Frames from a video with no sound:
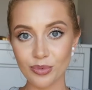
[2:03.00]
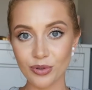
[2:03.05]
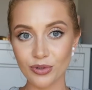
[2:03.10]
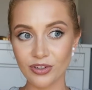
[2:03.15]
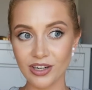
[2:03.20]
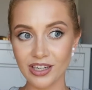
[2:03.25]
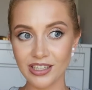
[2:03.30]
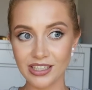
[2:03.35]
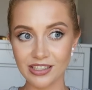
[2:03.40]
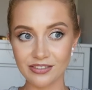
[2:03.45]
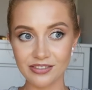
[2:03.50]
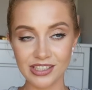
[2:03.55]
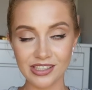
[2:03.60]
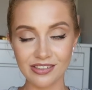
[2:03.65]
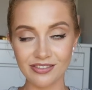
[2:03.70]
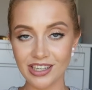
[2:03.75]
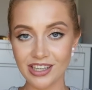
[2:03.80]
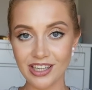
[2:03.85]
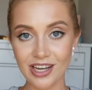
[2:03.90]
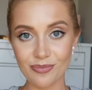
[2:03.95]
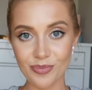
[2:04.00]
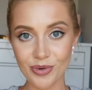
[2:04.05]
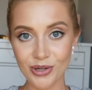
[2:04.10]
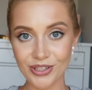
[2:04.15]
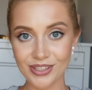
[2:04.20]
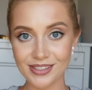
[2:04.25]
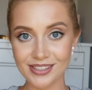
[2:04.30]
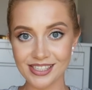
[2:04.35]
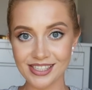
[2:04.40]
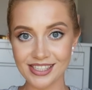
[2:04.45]
буквально взорвала
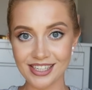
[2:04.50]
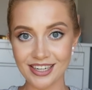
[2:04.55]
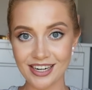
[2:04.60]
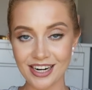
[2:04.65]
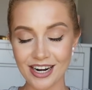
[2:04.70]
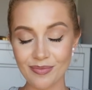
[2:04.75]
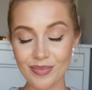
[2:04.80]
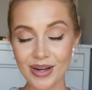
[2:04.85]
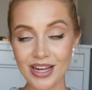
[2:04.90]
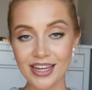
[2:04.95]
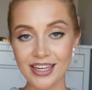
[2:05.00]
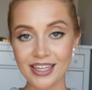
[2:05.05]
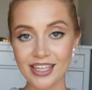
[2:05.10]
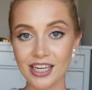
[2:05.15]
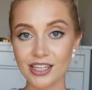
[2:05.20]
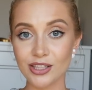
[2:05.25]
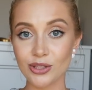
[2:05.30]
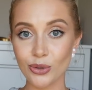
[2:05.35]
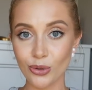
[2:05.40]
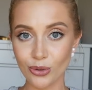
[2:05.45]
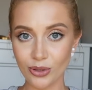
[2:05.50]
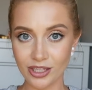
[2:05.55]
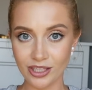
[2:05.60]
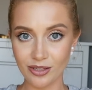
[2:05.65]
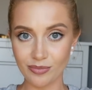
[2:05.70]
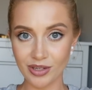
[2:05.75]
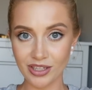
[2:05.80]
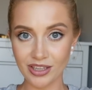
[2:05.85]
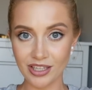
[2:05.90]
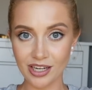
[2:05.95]
мой инстаграм. Я долго
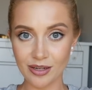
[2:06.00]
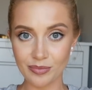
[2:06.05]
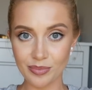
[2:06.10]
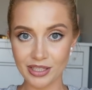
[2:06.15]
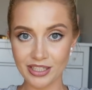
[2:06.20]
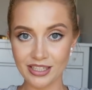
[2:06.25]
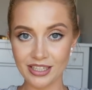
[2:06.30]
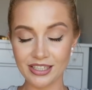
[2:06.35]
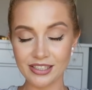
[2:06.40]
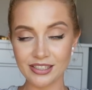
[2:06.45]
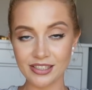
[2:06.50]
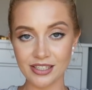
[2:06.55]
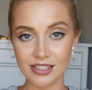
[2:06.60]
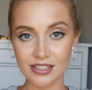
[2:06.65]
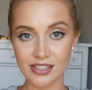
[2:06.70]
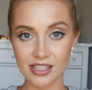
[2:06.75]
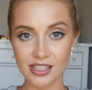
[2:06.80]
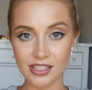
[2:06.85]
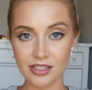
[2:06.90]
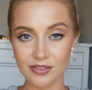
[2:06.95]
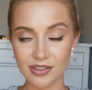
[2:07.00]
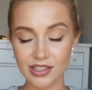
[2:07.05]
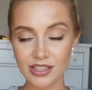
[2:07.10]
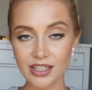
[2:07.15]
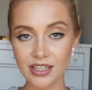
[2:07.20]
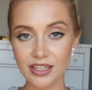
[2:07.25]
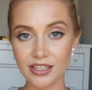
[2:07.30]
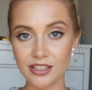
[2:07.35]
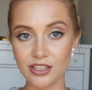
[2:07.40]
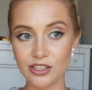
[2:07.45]
не могла определиться с
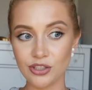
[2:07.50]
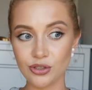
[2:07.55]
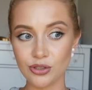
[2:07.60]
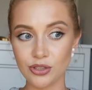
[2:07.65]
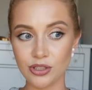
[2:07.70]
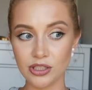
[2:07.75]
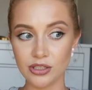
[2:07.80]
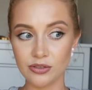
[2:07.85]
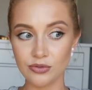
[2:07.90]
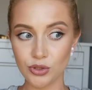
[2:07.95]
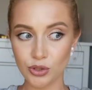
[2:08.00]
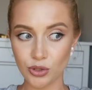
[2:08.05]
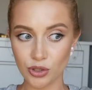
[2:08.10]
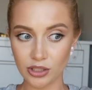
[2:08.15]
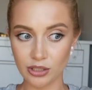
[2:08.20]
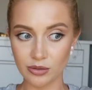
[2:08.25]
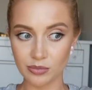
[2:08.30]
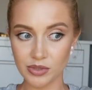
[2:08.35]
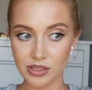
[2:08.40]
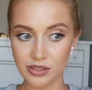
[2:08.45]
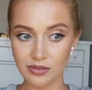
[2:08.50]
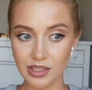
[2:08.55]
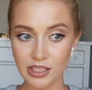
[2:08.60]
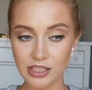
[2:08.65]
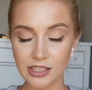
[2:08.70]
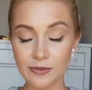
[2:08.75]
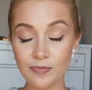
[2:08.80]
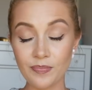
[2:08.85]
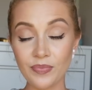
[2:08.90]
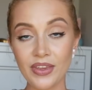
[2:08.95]
расцветкой, они еще есть в черном
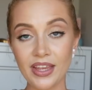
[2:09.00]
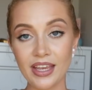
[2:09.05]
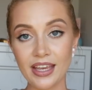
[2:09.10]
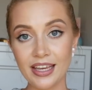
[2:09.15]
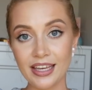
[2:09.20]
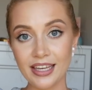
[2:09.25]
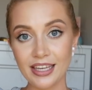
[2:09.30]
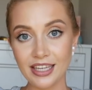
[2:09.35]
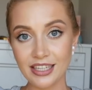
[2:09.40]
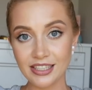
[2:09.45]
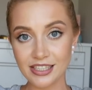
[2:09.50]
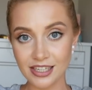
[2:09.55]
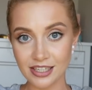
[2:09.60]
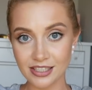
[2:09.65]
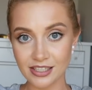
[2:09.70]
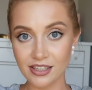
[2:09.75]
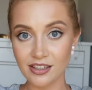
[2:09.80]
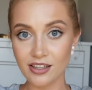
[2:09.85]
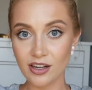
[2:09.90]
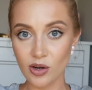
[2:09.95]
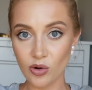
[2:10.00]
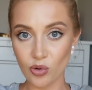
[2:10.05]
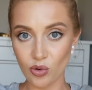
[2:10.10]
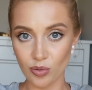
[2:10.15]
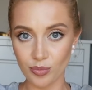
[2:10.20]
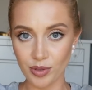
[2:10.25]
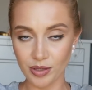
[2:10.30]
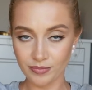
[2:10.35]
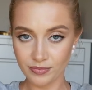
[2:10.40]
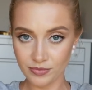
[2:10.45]
цвете и заказала
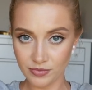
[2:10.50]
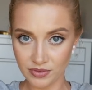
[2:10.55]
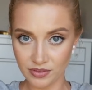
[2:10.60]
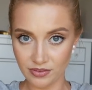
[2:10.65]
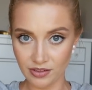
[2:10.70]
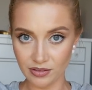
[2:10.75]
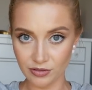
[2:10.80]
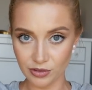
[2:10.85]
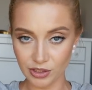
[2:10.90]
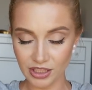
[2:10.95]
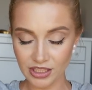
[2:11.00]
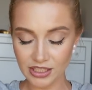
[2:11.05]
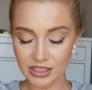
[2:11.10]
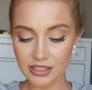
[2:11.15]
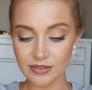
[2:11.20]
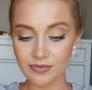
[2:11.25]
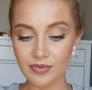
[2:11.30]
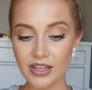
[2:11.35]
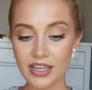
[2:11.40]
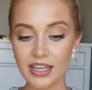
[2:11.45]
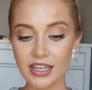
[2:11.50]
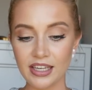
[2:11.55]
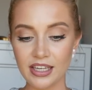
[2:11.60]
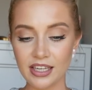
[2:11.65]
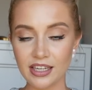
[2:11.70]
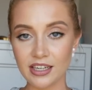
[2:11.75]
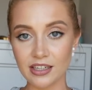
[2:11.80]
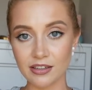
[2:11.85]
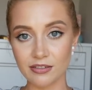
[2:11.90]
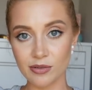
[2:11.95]
обе, две вот эти.
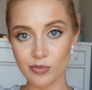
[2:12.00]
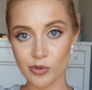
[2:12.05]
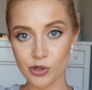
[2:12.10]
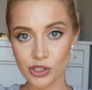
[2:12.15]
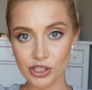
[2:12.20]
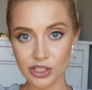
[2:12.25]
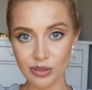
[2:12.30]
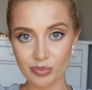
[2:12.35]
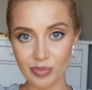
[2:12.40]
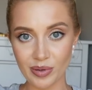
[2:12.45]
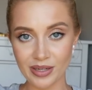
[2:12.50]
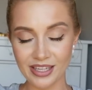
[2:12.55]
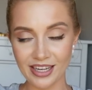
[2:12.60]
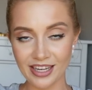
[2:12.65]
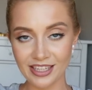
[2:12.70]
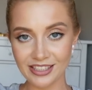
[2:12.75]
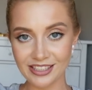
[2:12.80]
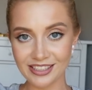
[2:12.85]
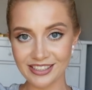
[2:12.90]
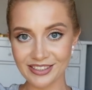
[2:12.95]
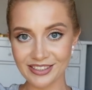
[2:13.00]
И, как вы можете понять,